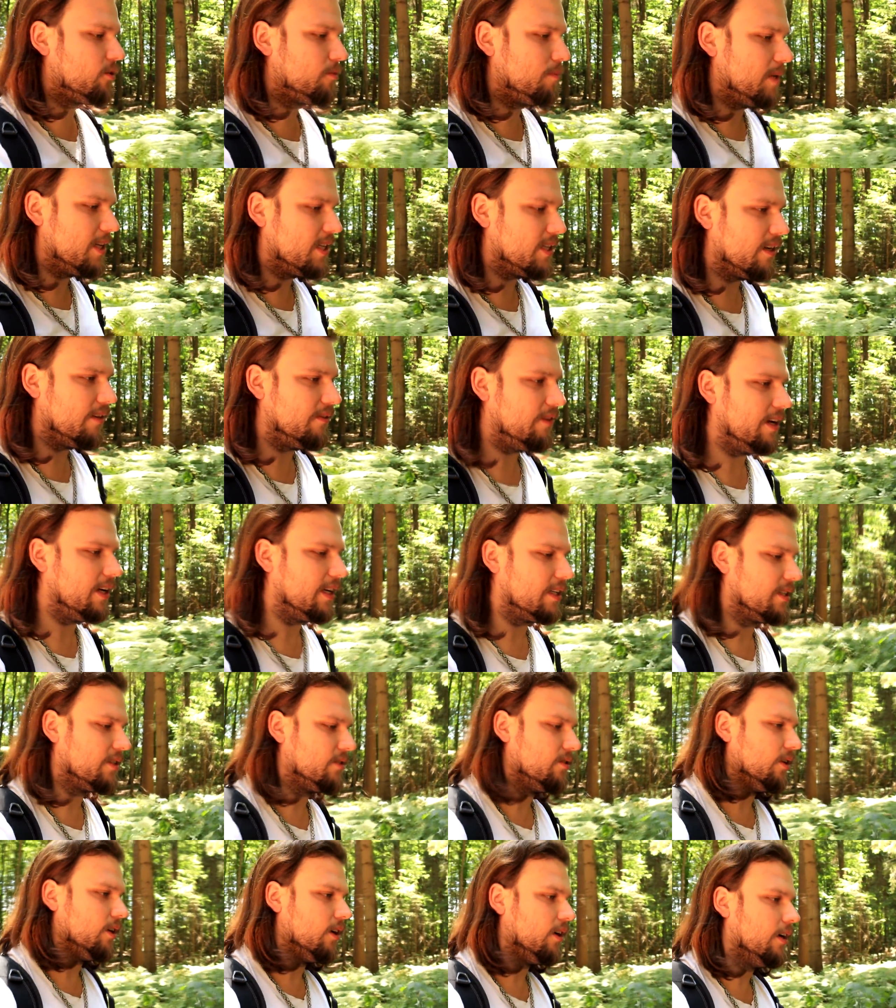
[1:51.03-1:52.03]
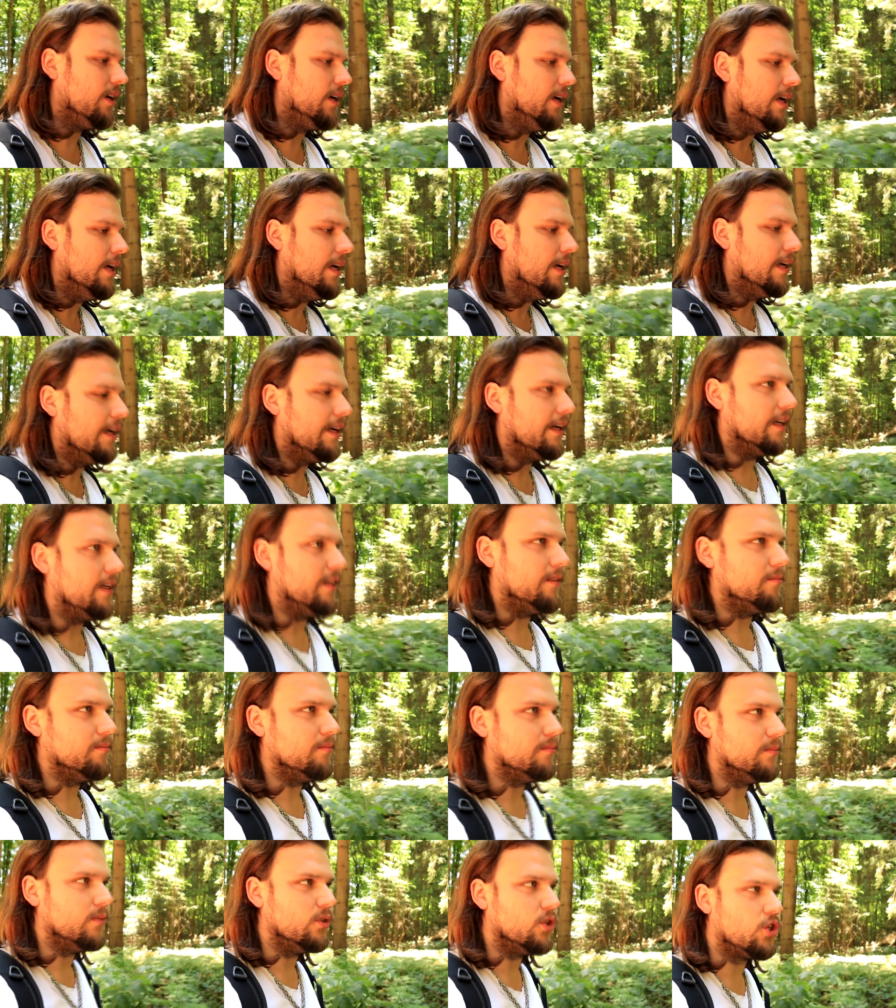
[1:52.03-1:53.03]
Später werde ich noch
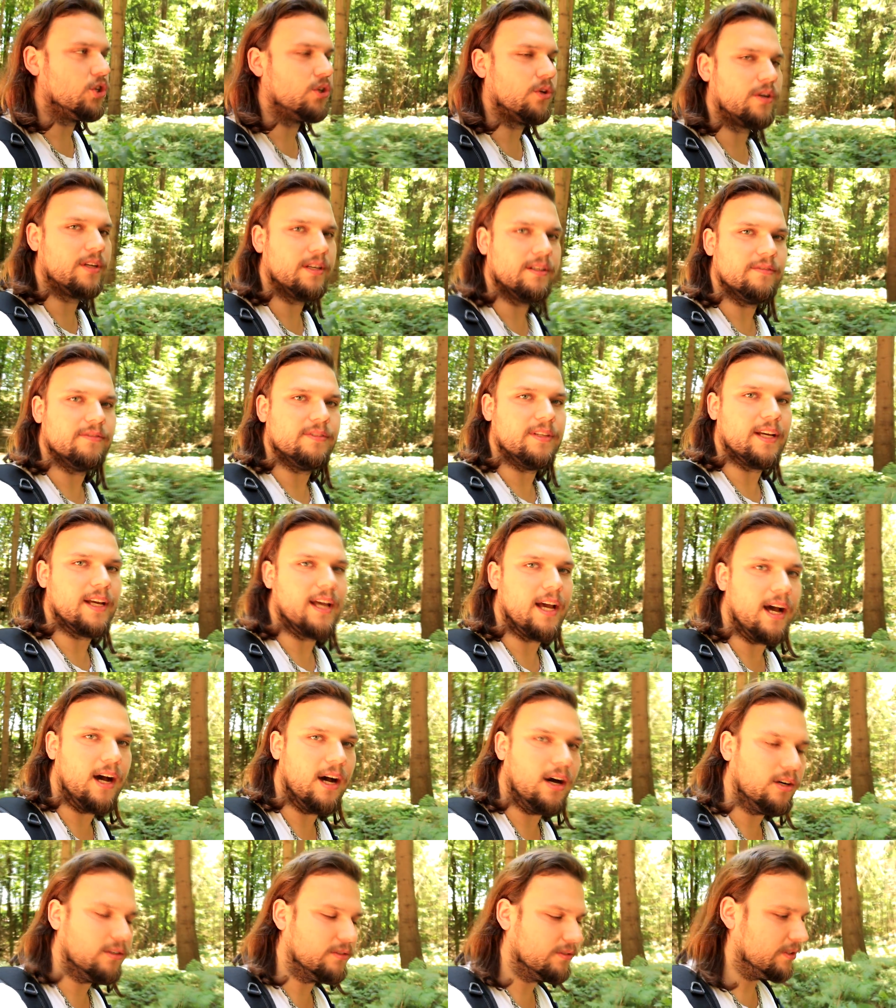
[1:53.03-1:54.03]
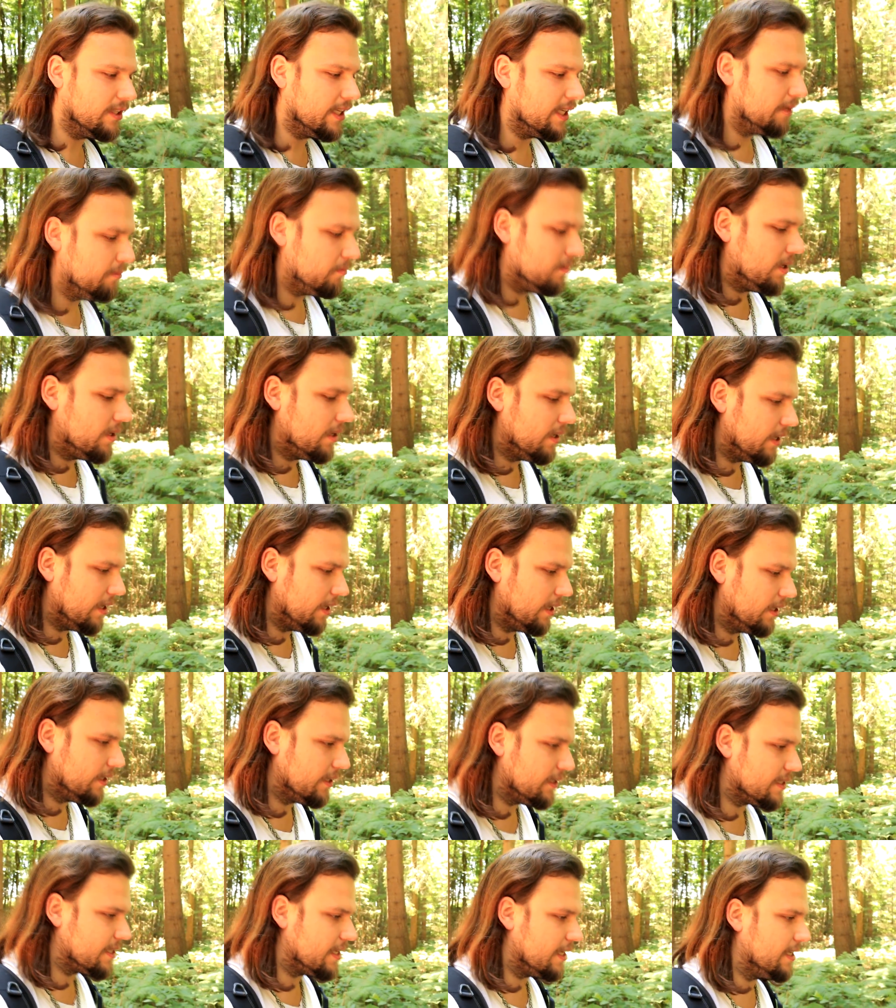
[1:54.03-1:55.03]
ähm, ein Stück in 4K aufnehmen.
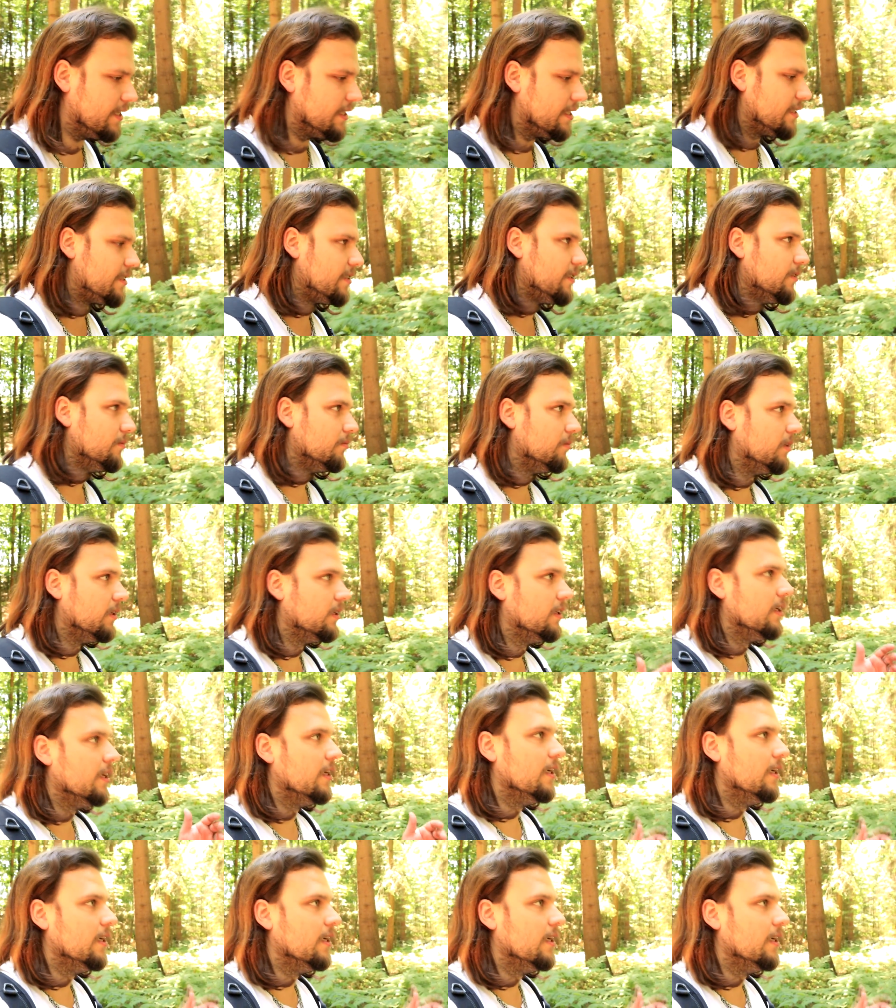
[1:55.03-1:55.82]
Ja, das heißt ähm,